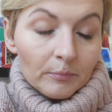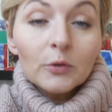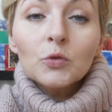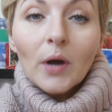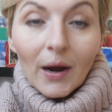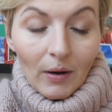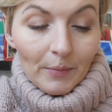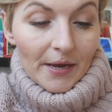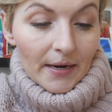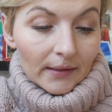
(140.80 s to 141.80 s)

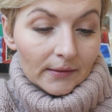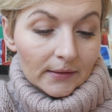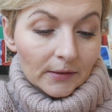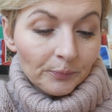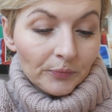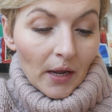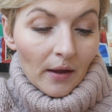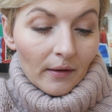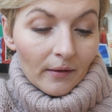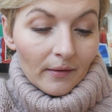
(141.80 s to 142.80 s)
Posłuchałam jej rady,
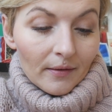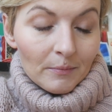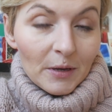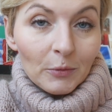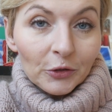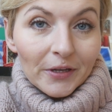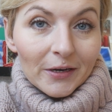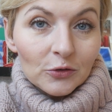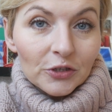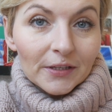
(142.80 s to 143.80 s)
E, mimo
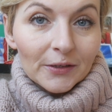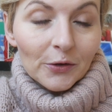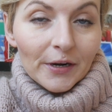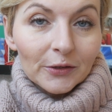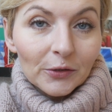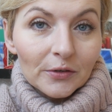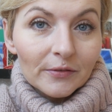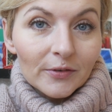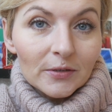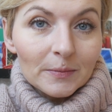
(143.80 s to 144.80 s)
tego, że ten
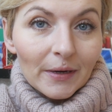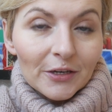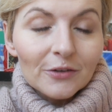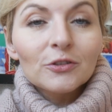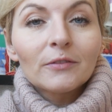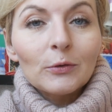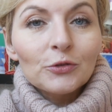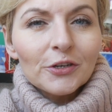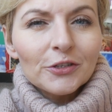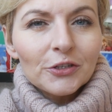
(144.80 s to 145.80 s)
korektor w Rossmanie kosztował
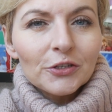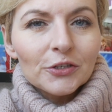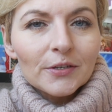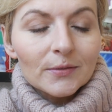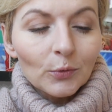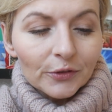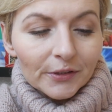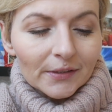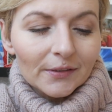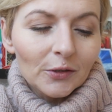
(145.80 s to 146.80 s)
46 zł.
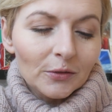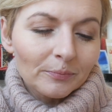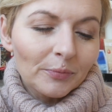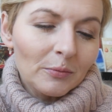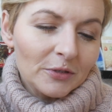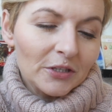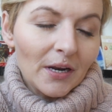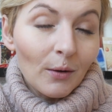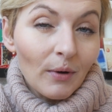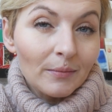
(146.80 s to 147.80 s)
No
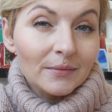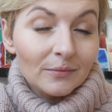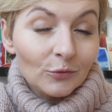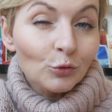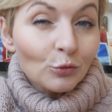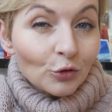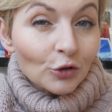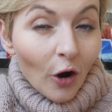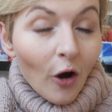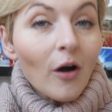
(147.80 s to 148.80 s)
pomyślałam
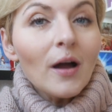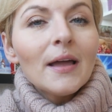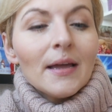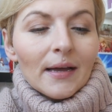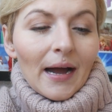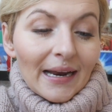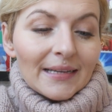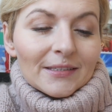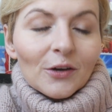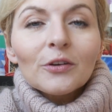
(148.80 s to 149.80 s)
dużo,
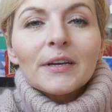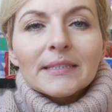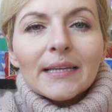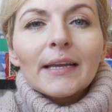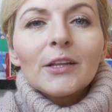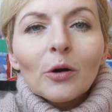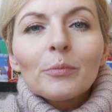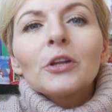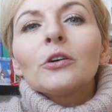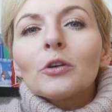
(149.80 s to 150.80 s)
ale skoro jest taki
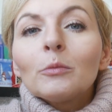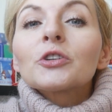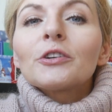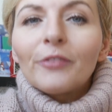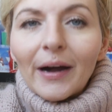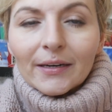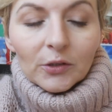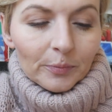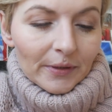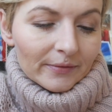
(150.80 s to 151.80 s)
dobry, no to może
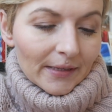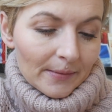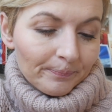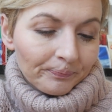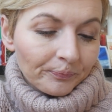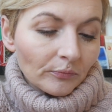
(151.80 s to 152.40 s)
warto, prawda?